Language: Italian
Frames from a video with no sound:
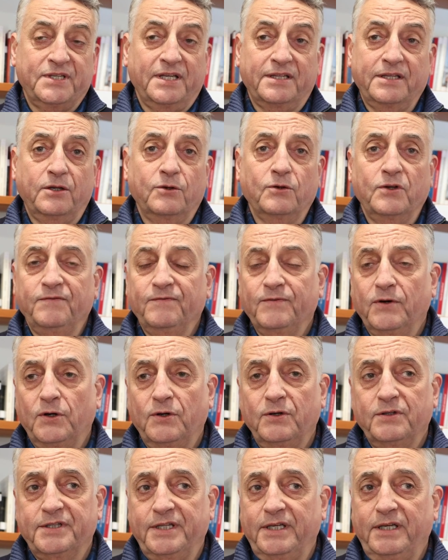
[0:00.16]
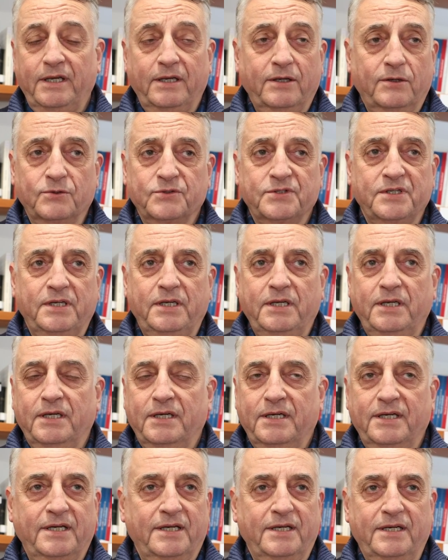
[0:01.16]
stati coinvolti così
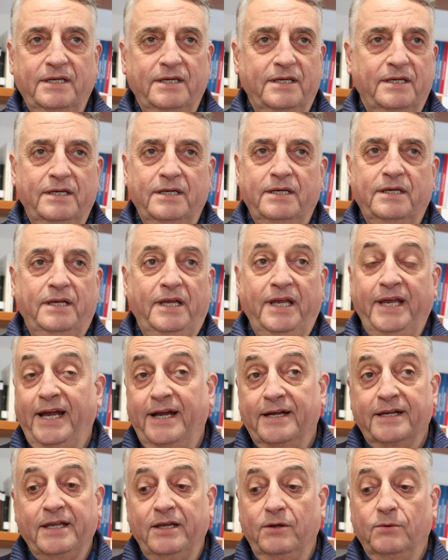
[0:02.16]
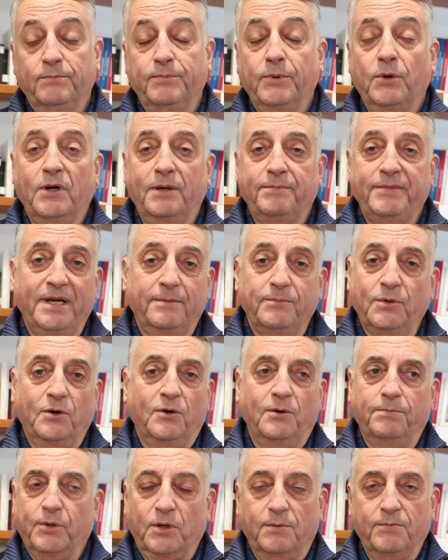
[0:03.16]
eh, e anche un po'
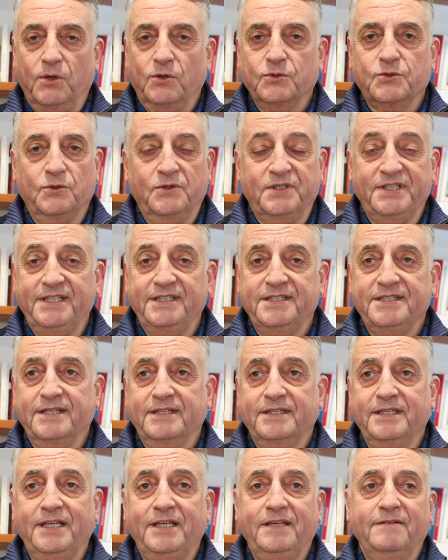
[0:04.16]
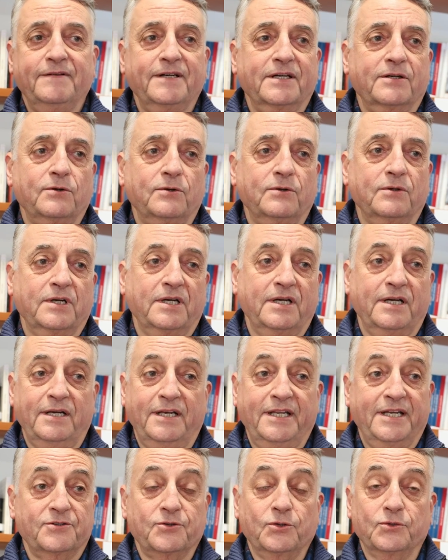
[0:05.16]
abbiamo promosso l'iniziativa con uh,
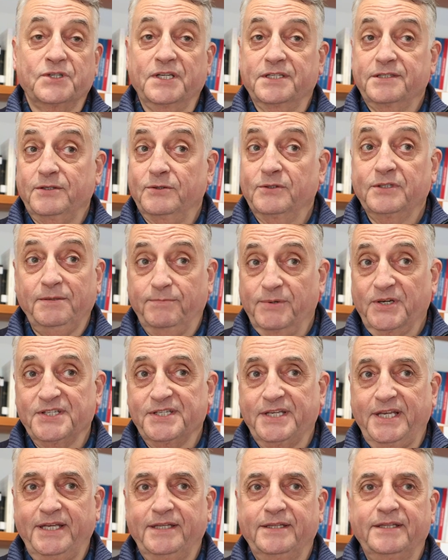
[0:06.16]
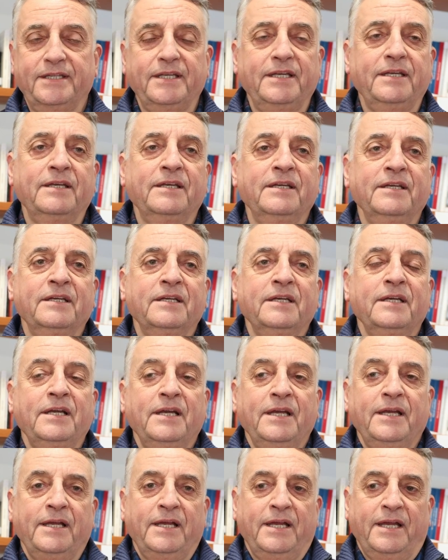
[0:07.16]
le associazioni presenti,
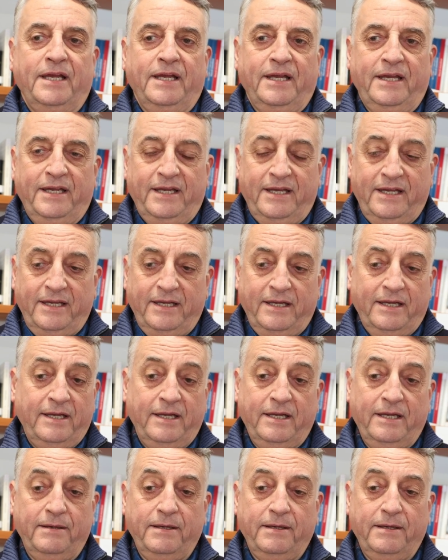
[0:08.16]
eh,